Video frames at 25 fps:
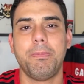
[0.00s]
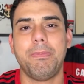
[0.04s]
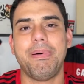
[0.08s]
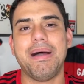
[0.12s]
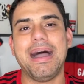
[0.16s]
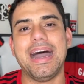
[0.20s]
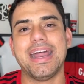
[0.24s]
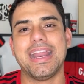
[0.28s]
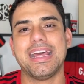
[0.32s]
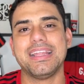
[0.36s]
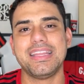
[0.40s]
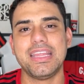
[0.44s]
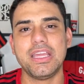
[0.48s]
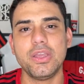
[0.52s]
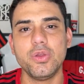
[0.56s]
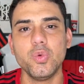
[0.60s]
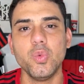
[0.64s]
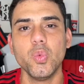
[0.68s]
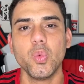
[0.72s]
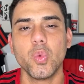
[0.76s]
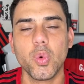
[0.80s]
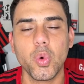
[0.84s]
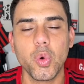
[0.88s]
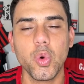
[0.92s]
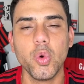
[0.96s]
para
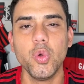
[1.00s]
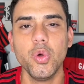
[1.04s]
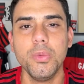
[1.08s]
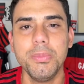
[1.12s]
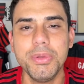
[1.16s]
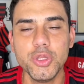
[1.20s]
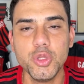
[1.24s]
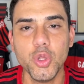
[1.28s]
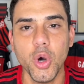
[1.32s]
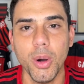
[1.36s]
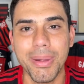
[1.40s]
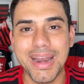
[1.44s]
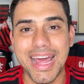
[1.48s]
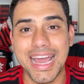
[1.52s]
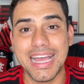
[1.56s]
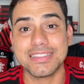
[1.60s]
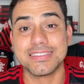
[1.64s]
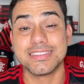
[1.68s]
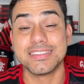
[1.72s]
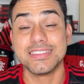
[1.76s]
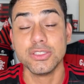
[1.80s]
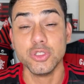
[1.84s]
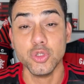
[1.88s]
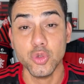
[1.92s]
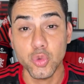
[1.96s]
nenhum clube do
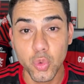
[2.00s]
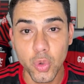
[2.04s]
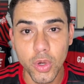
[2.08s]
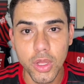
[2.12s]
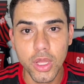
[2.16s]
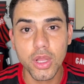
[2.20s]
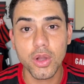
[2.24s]
Brasil.